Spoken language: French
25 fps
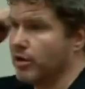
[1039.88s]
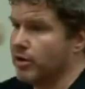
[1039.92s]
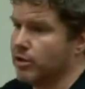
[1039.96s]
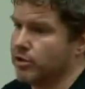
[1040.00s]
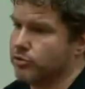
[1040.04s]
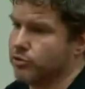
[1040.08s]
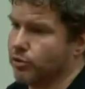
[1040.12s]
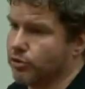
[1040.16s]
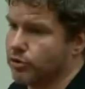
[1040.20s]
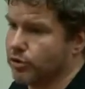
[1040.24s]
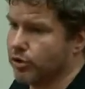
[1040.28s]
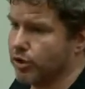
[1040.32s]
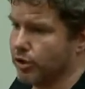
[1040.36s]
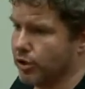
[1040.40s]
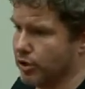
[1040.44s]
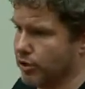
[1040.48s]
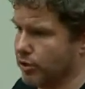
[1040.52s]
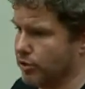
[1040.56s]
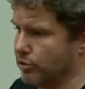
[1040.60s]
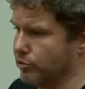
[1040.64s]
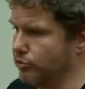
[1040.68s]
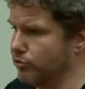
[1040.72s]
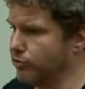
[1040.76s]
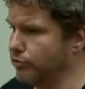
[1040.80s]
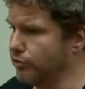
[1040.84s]
donc euh,
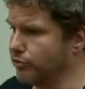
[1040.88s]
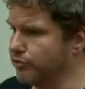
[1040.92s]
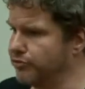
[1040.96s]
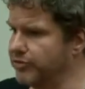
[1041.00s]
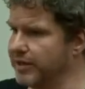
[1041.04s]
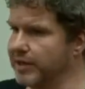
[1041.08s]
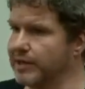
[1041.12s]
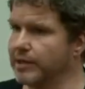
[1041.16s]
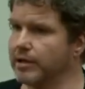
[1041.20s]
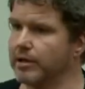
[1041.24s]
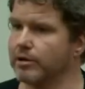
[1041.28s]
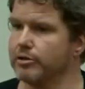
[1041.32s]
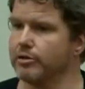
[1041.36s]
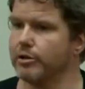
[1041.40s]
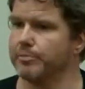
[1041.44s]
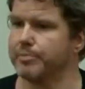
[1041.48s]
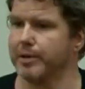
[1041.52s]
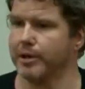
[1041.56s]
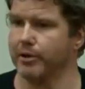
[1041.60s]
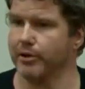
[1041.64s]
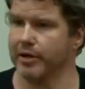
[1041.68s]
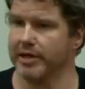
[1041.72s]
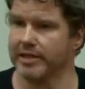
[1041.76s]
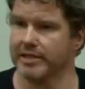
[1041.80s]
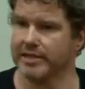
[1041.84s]
une file de
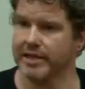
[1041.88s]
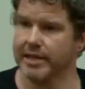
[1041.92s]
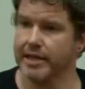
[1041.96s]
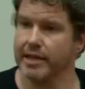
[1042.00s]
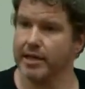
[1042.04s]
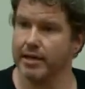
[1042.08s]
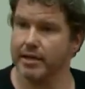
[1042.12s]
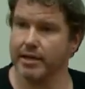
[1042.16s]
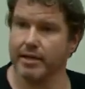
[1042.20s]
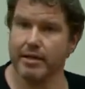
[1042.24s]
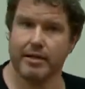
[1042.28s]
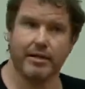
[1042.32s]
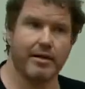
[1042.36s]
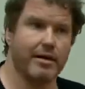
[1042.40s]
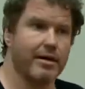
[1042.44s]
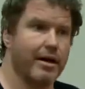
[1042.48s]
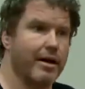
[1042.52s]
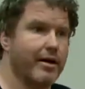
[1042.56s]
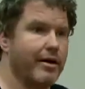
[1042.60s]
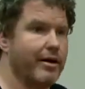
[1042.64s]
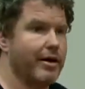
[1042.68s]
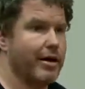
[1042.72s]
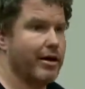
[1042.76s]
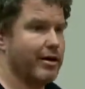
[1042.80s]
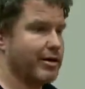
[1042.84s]
priorité,
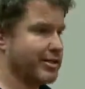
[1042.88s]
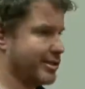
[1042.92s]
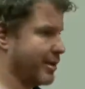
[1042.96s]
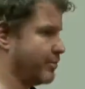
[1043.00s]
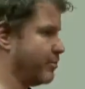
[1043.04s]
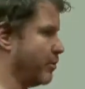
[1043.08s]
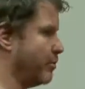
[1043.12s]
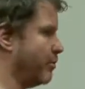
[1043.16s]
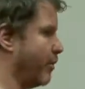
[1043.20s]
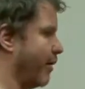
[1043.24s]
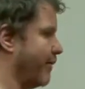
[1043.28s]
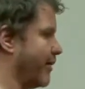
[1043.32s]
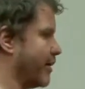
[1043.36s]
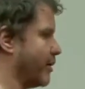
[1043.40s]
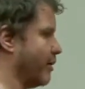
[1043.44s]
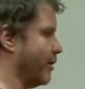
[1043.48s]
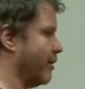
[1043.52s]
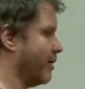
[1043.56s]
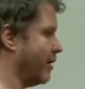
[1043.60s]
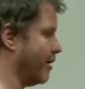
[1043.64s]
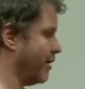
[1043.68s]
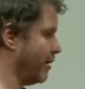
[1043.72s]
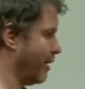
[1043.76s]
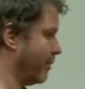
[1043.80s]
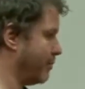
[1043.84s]
simplement avec un,
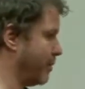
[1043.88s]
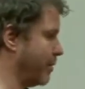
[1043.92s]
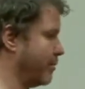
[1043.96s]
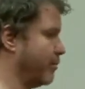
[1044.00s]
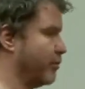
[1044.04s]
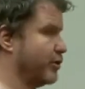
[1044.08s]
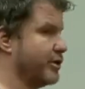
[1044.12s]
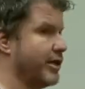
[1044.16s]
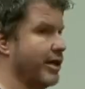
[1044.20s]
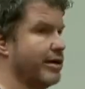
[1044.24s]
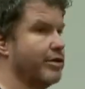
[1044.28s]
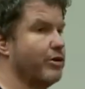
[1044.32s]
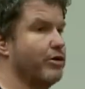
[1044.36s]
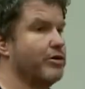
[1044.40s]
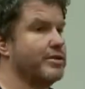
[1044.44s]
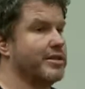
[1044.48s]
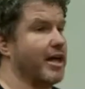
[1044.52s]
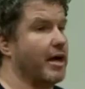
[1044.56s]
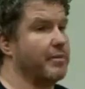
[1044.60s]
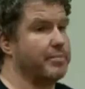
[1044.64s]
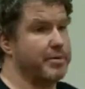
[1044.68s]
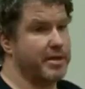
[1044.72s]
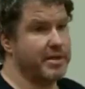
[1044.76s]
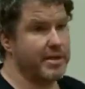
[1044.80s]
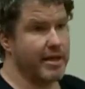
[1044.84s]
implémentée avec un
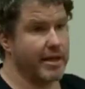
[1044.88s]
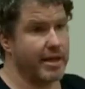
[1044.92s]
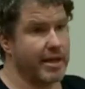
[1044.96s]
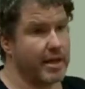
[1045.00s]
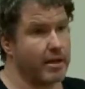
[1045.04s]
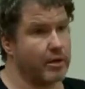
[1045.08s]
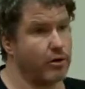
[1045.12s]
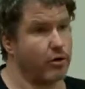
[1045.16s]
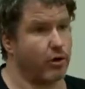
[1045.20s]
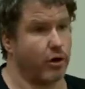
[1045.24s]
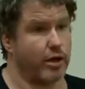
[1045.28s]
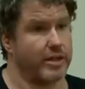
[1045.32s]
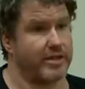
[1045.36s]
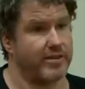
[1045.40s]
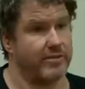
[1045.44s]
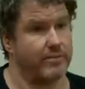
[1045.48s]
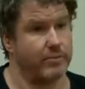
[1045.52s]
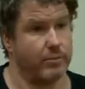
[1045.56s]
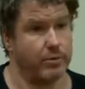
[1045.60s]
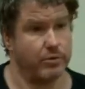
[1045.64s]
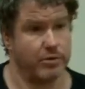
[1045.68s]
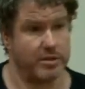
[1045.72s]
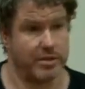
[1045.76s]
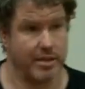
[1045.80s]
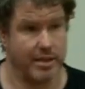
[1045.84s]
tas binaire
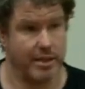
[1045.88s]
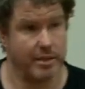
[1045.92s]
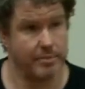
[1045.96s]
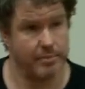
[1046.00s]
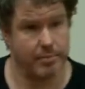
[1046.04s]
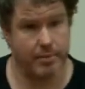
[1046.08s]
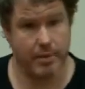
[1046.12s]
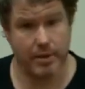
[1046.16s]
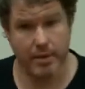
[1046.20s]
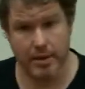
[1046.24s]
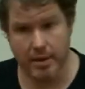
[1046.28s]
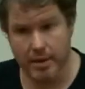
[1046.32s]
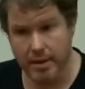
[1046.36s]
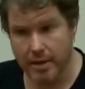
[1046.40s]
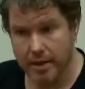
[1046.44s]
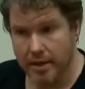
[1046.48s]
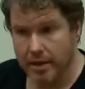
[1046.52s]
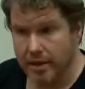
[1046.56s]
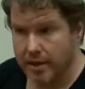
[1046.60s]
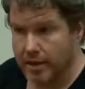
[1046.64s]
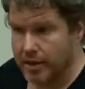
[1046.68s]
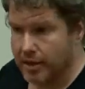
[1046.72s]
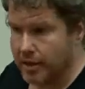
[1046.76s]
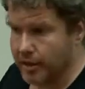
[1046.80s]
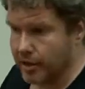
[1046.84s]
relativement simple,
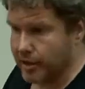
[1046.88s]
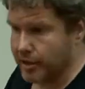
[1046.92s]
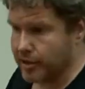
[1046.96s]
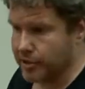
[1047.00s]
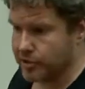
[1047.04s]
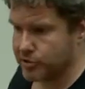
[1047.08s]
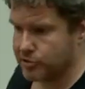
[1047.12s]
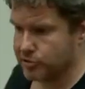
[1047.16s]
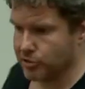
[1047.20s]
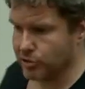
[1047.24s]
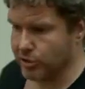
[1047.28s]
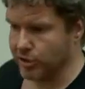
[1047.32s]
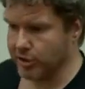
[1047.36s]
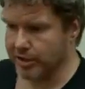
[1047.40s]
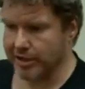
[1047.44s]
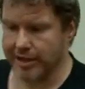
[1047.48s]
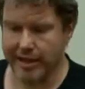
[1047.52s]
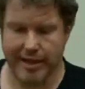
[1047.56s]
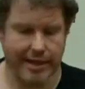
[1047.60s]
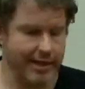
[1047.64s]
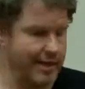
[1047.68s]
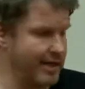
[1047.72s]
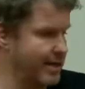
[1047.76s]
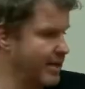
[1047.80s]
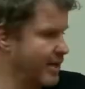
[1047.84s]
sur
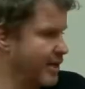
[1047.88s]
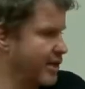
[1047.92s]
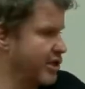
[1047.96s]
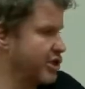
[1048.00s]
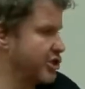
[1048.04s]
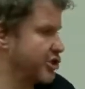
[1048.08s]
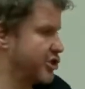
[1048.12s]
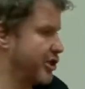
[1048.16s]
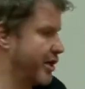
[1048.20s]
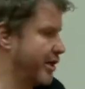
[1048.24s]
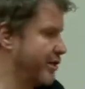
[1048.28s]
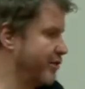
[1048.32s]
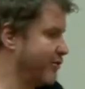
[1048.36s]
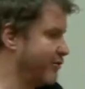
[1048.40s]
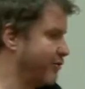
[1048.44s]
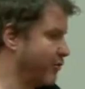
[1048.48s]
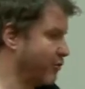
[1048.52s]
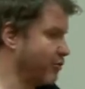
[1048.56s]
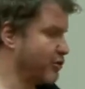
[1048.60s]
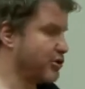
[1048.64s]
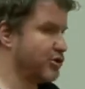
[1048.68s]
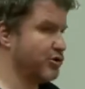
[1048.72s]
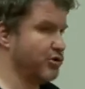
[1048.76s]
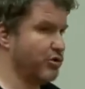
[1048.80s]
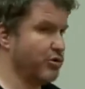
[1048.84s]
lequel j'ai une
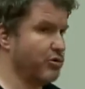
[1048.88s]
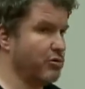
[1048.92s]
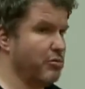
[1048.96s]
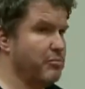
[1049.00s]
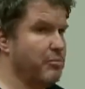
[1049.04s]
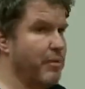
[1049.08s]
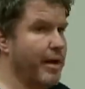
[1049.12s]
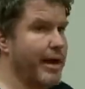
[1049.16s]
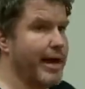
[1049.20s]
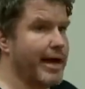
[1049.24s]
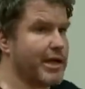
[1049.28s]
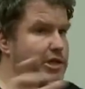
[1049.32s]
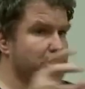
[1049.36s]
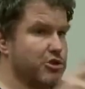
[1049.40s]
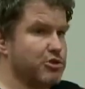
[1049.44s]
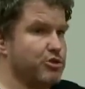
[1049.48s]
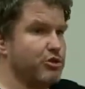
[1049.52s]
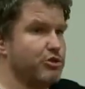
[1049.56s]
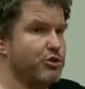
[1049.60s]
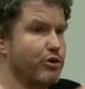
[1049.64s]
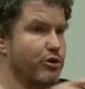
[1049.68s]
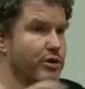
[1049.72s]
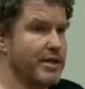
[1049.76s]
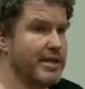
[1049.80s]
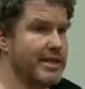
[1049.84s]
fonction merge de
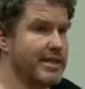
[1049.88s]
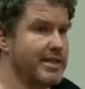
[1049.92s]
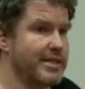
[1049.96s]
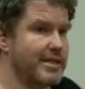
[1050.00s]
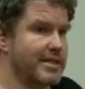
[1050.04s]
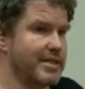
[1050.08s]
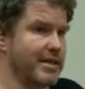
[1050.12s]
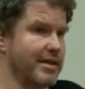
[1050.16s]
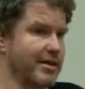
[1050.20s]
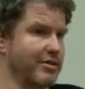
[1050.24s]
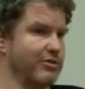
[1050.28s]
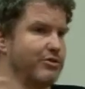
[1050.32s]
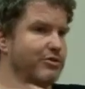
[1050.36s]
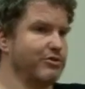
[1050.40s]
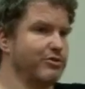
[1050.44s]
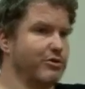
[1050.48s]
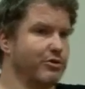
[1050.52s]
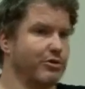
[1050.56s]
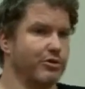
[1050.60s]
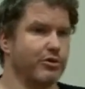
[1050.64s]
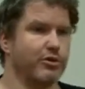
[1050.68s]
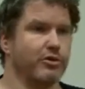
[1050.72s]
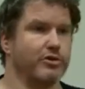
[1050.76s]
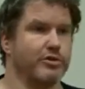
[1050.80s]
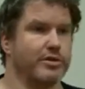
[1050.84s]
deux de
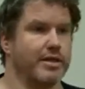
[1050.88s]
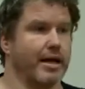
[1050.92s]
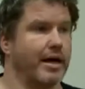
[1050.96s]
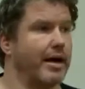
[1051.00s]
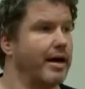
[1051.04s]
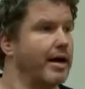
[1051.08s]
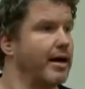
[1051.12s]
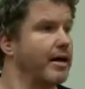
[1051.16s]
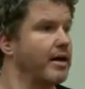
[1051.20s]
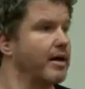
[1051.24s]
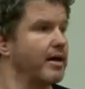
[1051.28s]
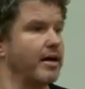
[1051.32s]
deux tas